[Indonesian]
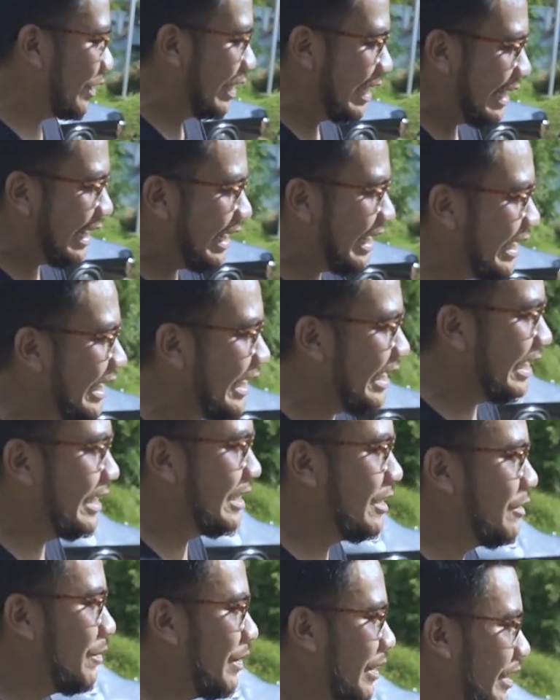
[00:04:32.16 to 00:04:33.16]

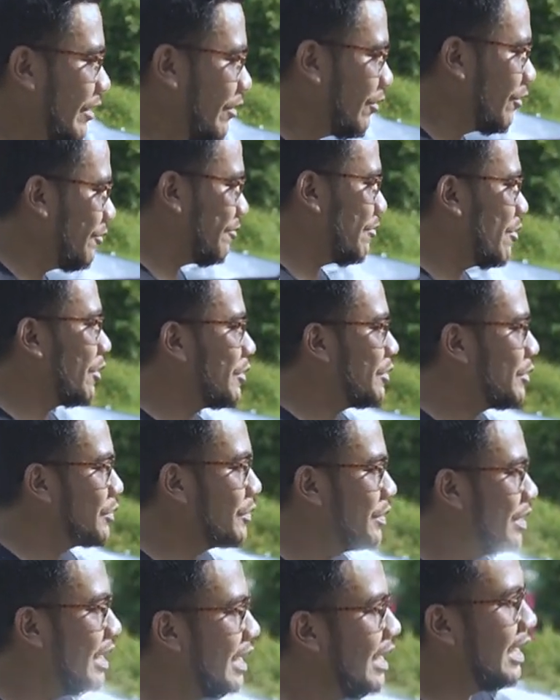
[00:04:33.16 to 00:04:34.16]
orange, pakai roof box
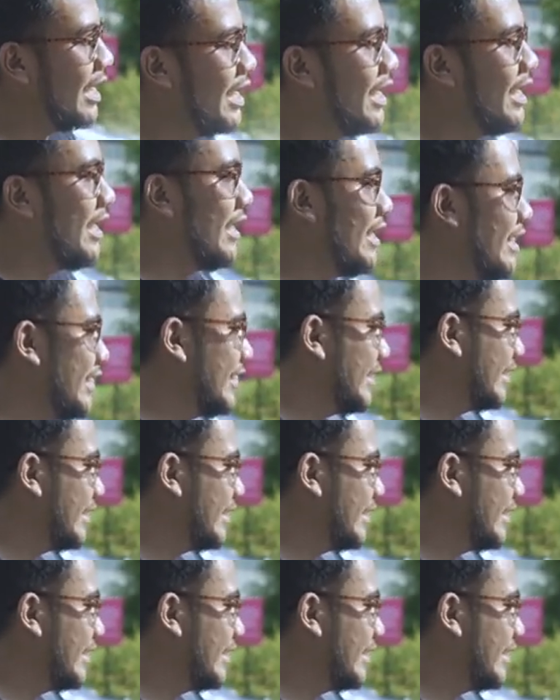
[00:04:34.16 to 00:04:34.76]
juga.